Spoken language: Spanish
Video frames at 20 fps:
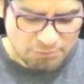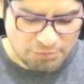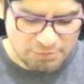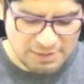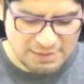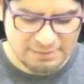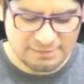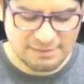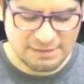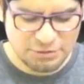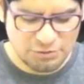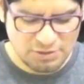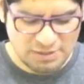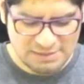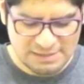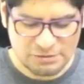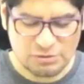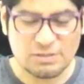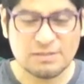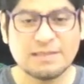Muy bien,
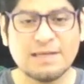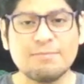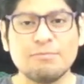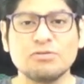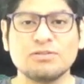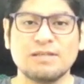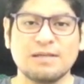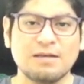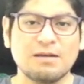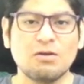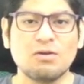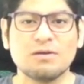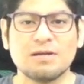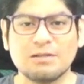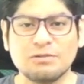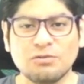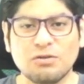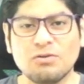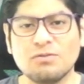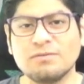señores, entonces tenemos teclado y
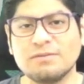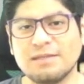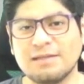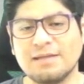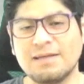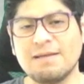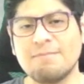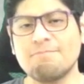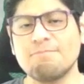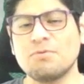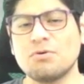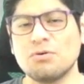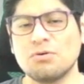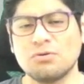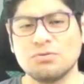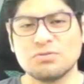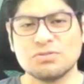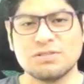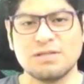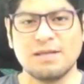ratón,
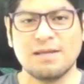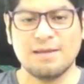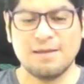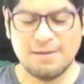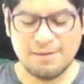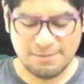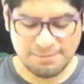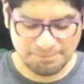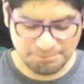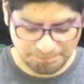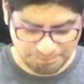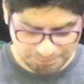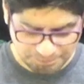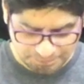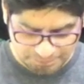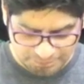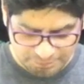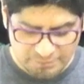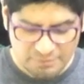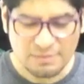tenemos eh,
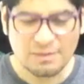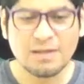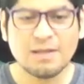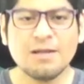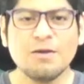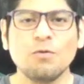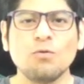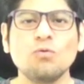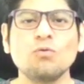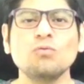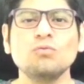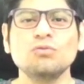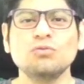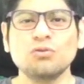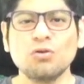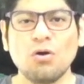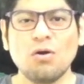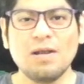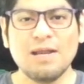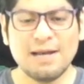
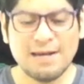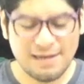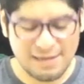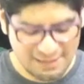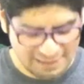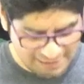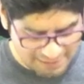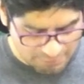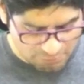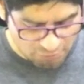un dólar el